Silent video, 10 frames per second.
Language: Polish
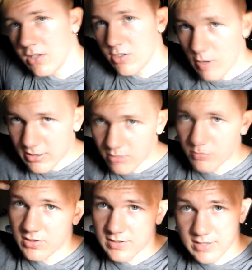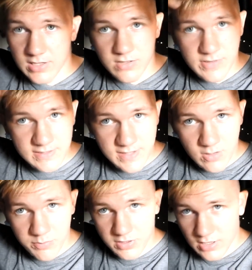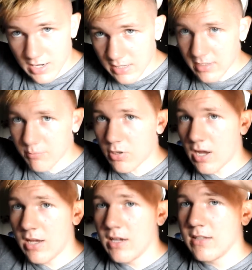Czy ładną to jest też kwestia opinii, ale tam była